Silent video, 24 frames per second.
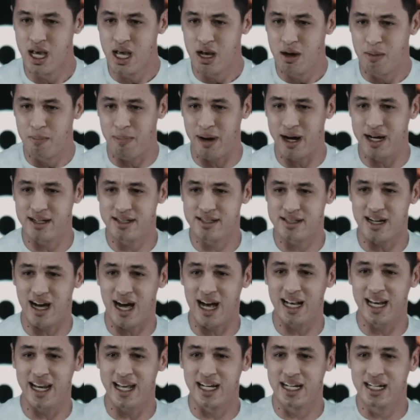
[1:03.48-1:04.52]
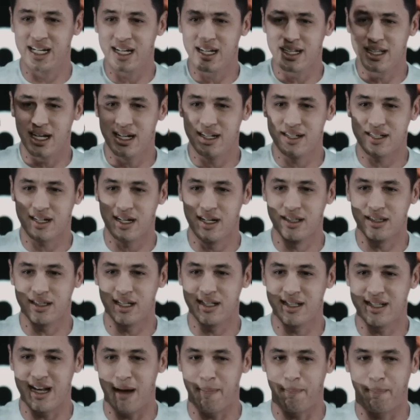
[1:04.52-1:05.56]
mas a alegria deles
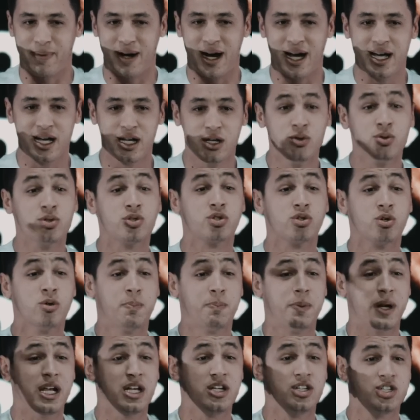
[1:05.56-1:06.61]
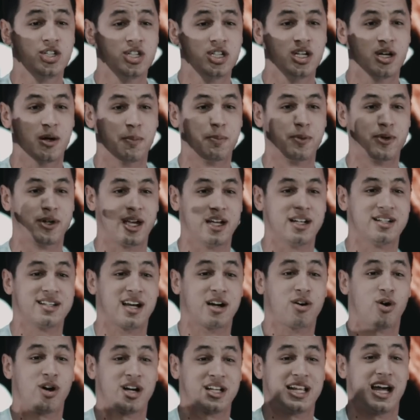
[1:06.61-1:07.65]
cantando na praia nos surpreendia, porque eles
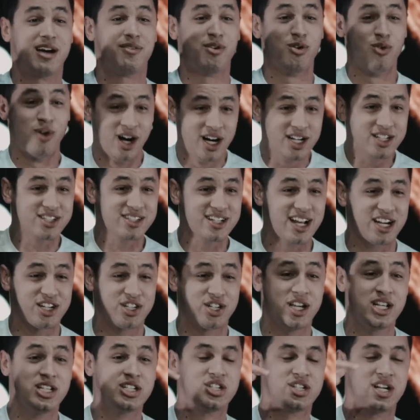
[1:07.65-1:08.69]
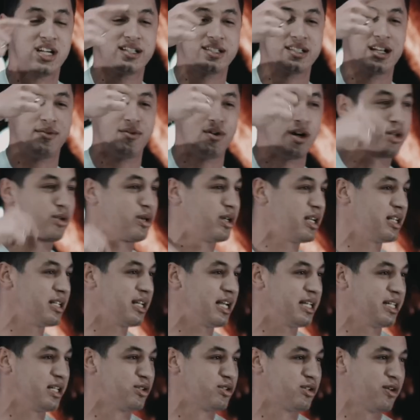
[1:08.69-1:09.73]
acordavam antes da gente e já estavam adorando
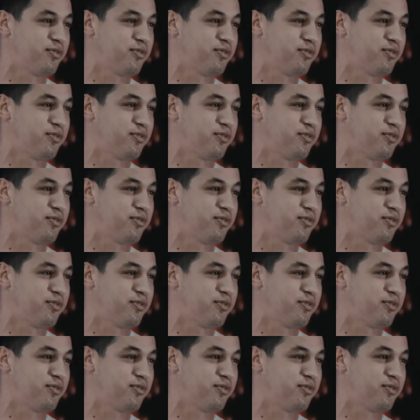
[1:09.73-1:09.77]
a Deus.